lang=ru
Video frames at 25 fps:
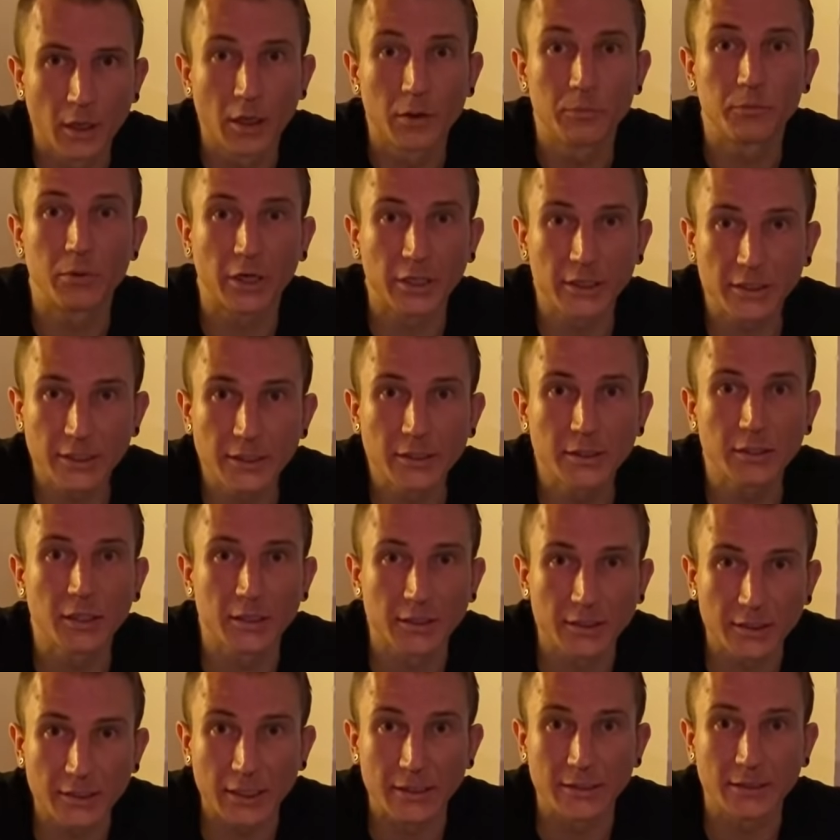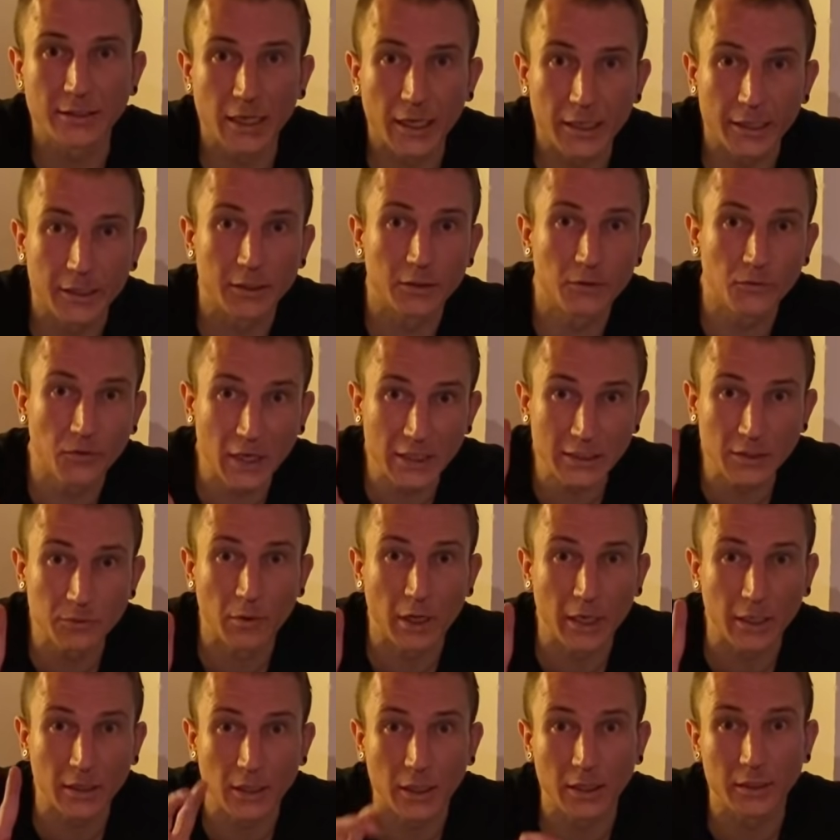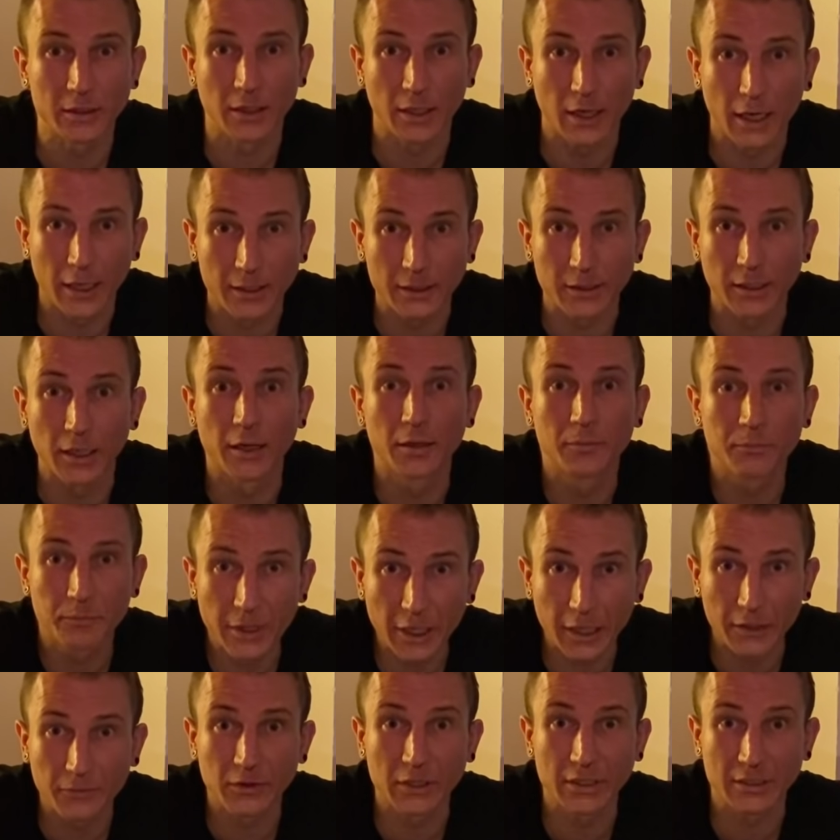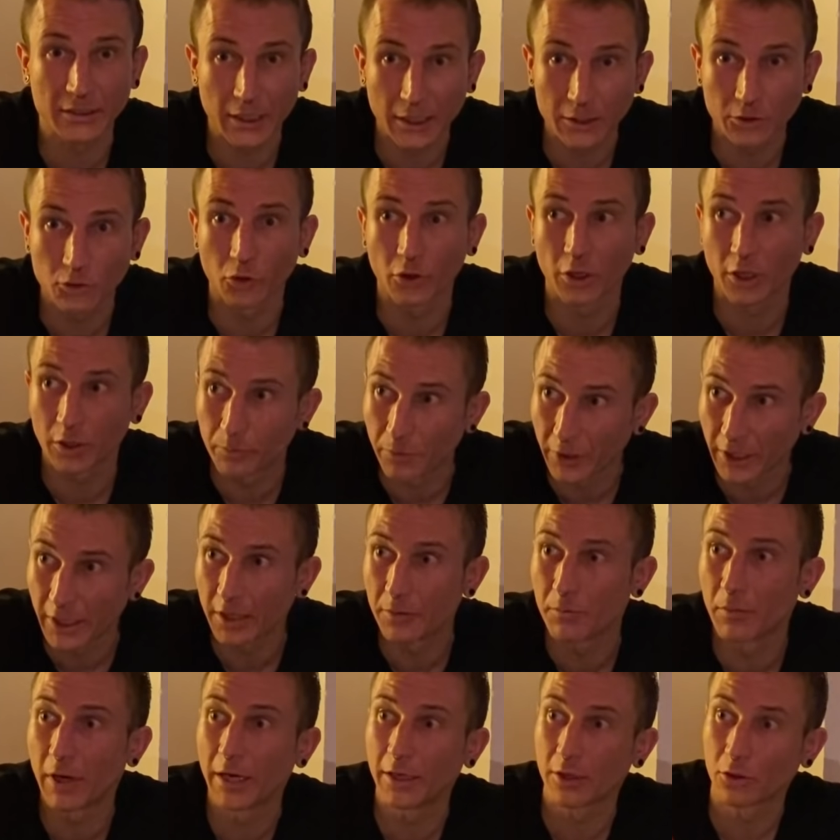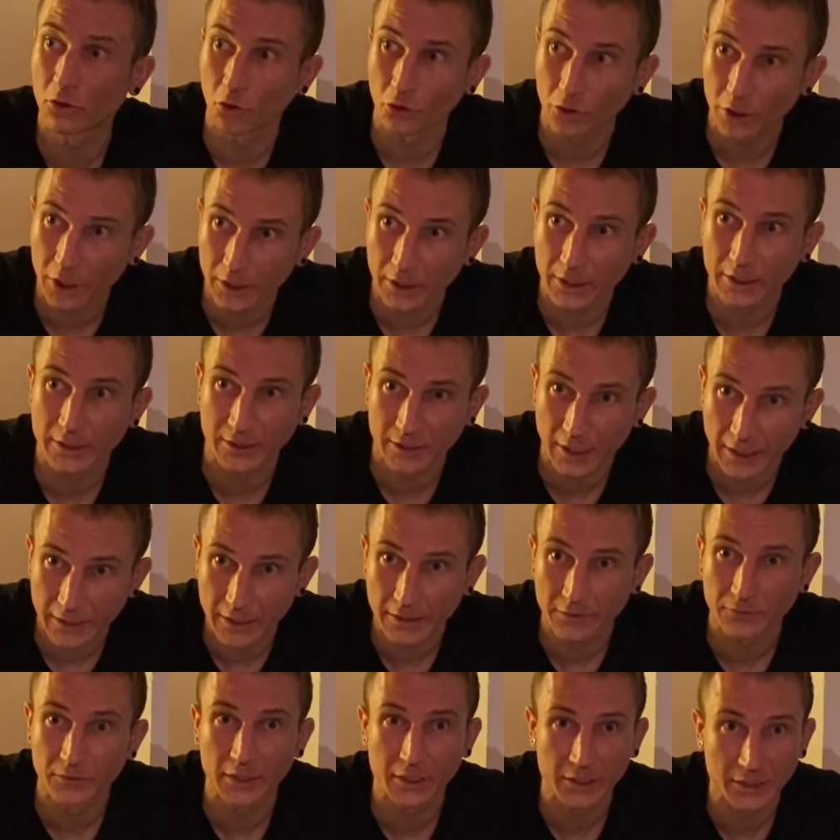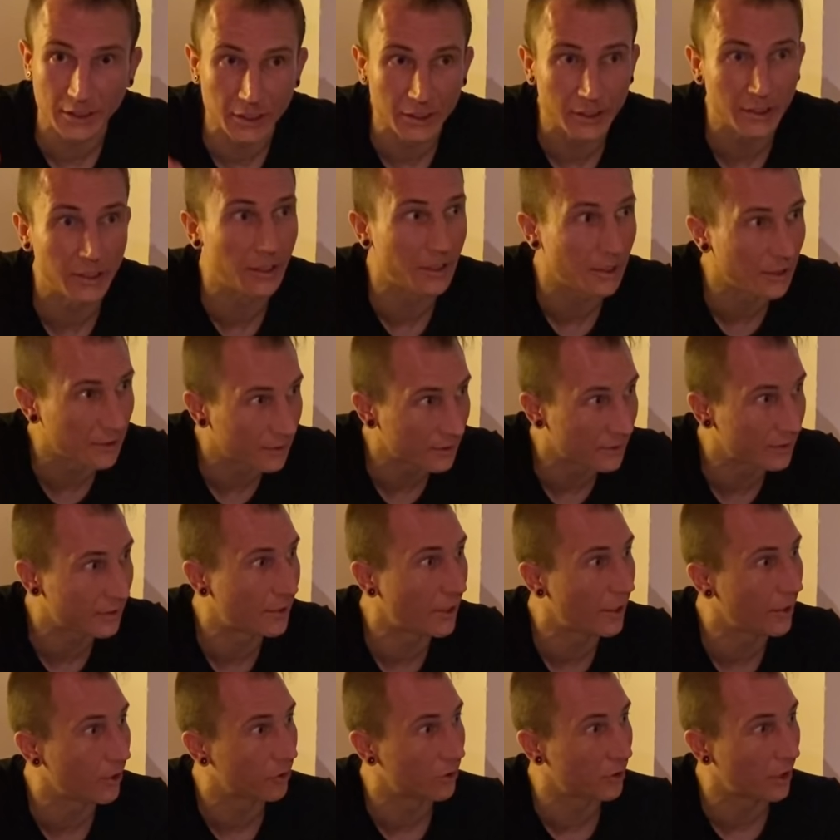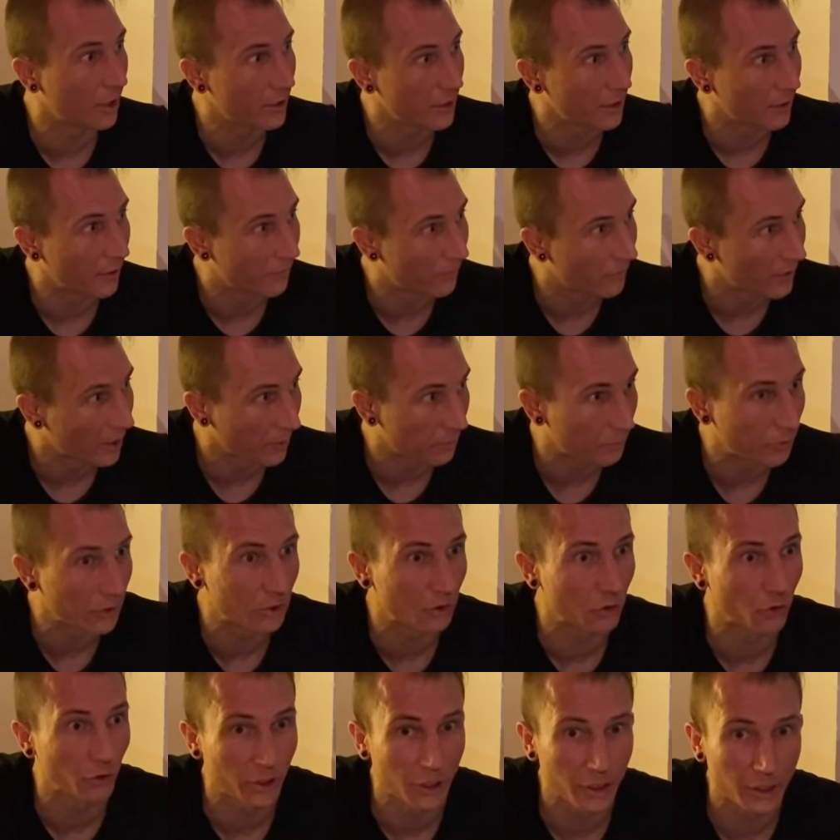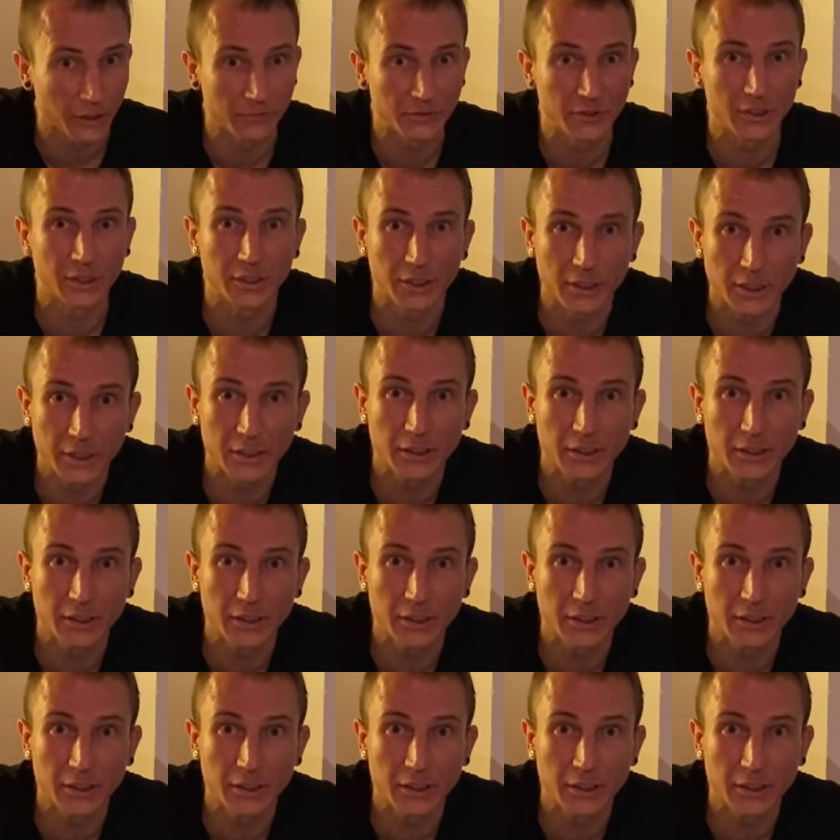Persistence создали два смарт-контракта первый из которых принимает токены из нативной сети и создает на них варпит токены в сети